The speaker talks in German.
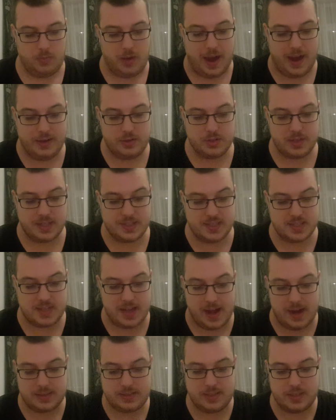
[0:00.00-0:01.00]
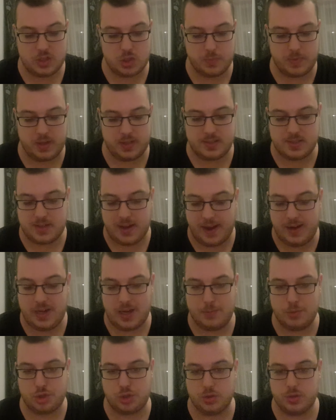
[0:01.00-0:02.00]
31.08. ist übrigens
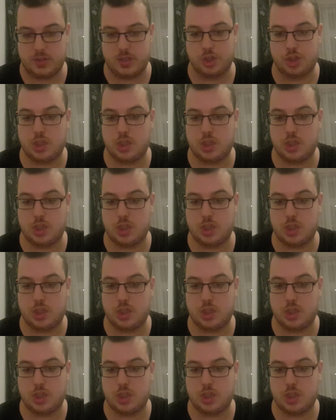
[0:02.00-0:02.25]
Teilnahmeschluss der